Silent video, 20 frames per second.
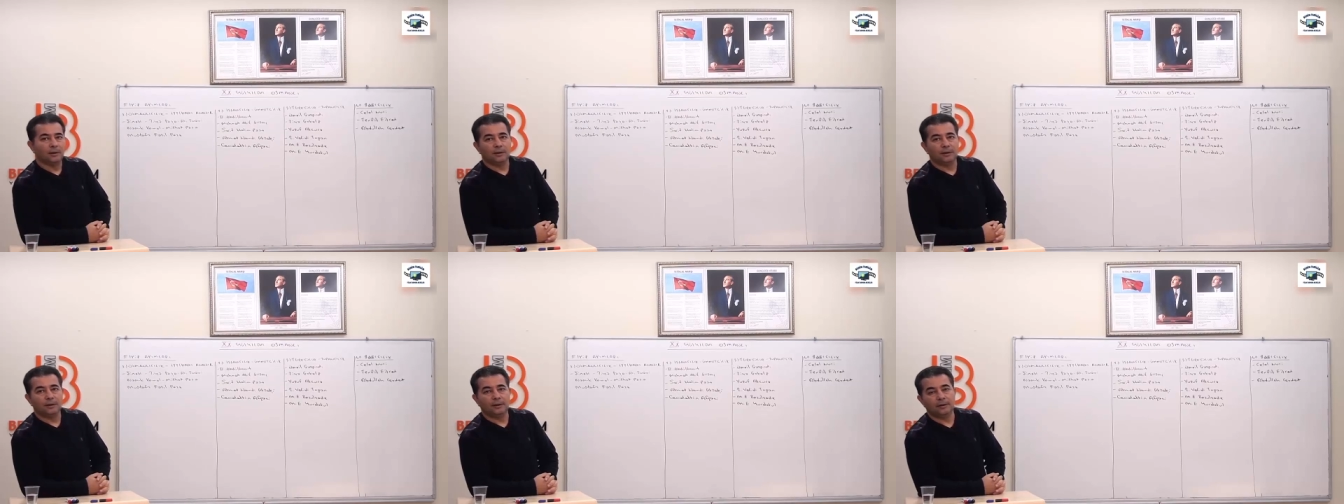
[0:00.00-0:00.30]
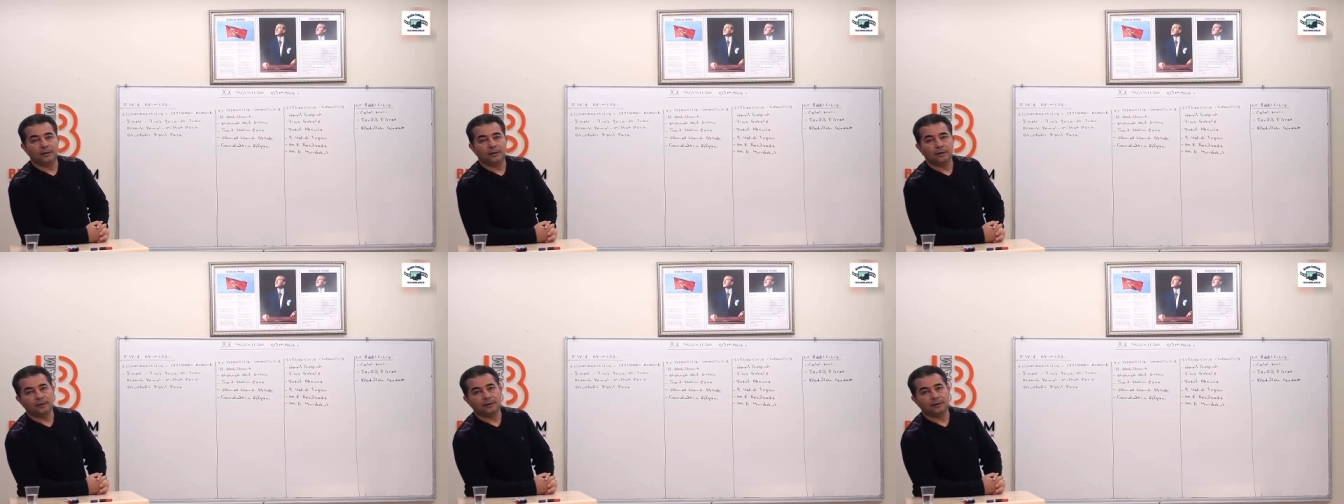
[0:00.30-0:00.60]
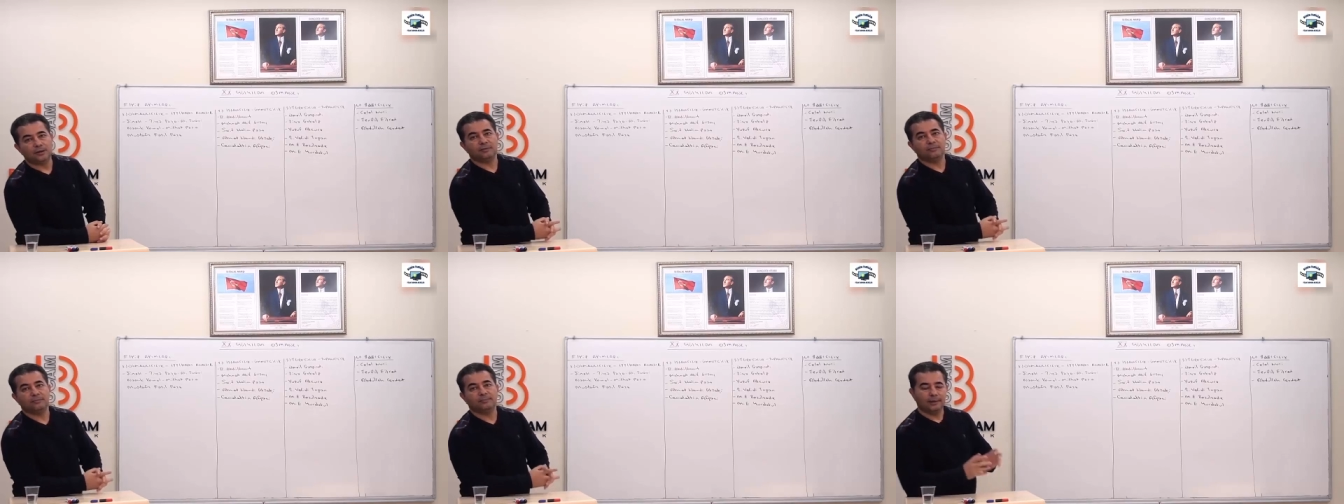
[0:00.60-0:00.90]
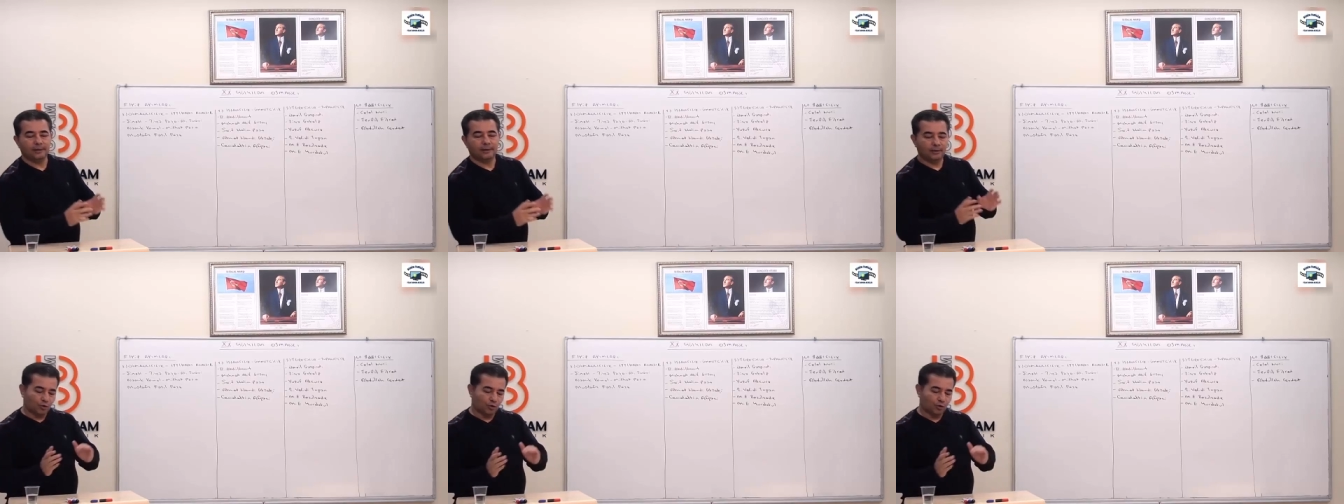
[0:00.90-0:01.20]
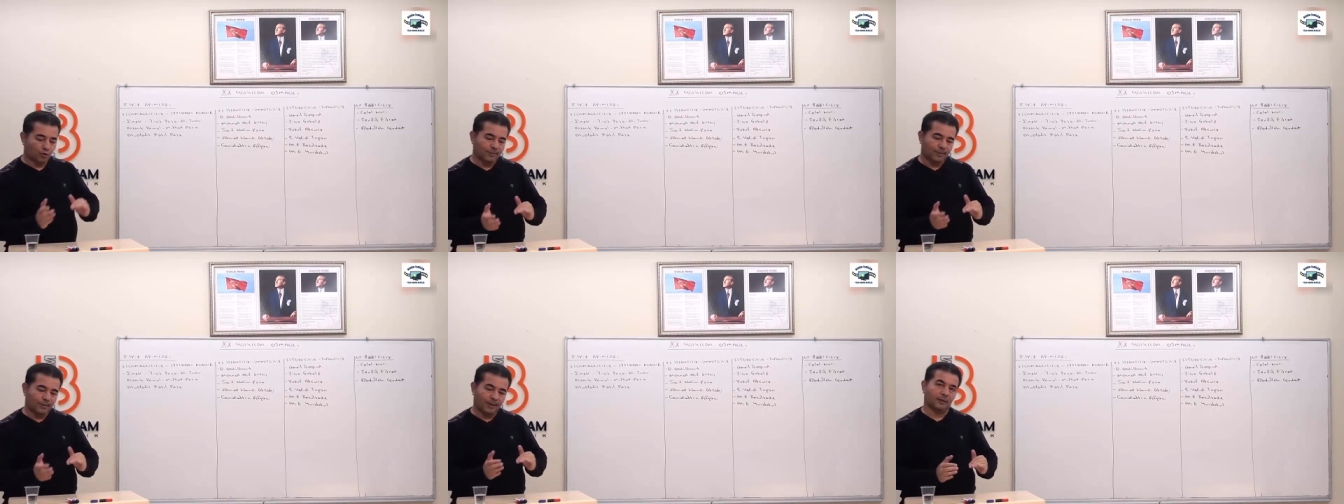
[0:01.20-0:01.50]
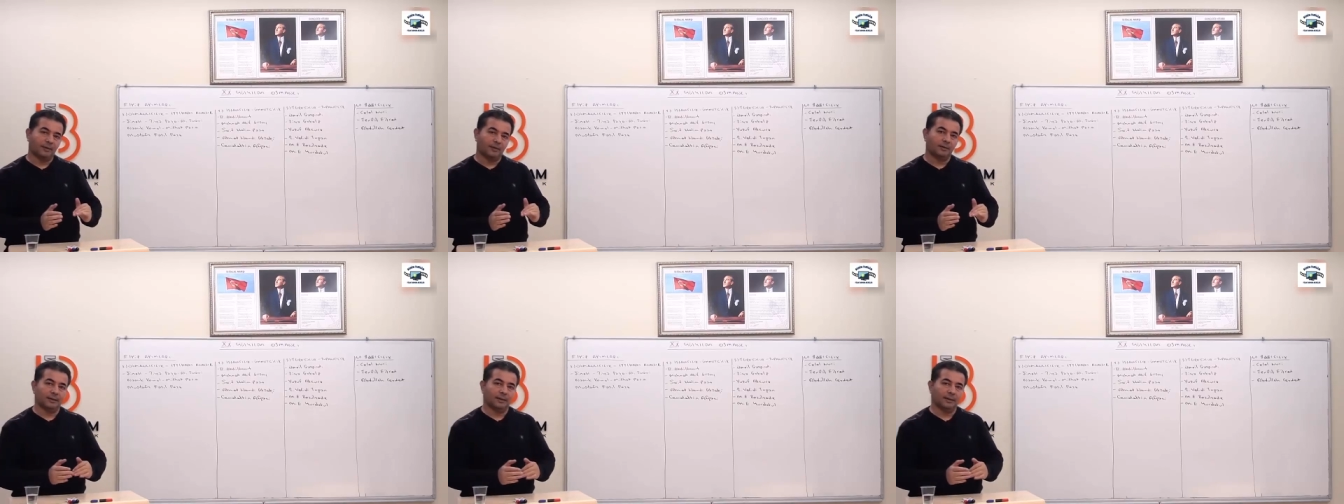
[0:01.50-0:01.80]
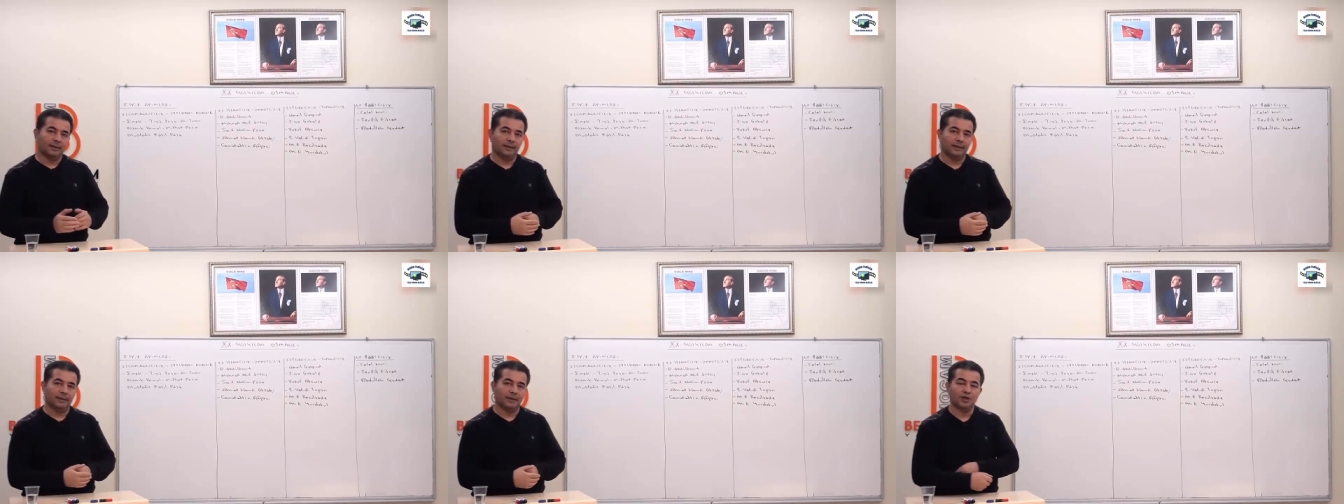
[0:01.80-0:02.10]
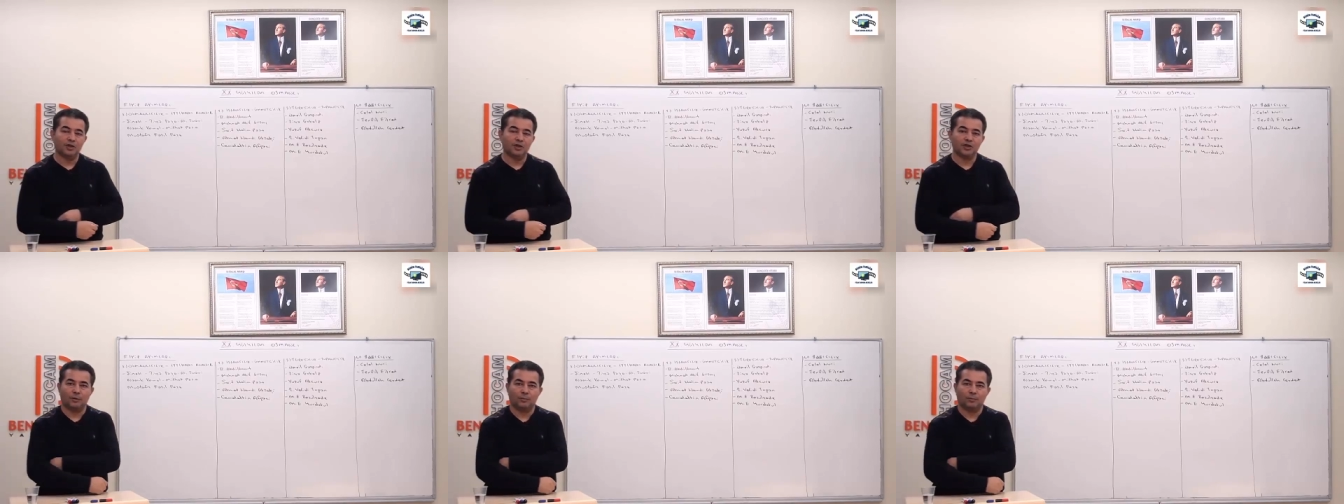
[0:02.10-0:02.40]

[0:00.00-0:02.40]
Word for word: Ee, şimdi şunu bir hatırlayın. 2.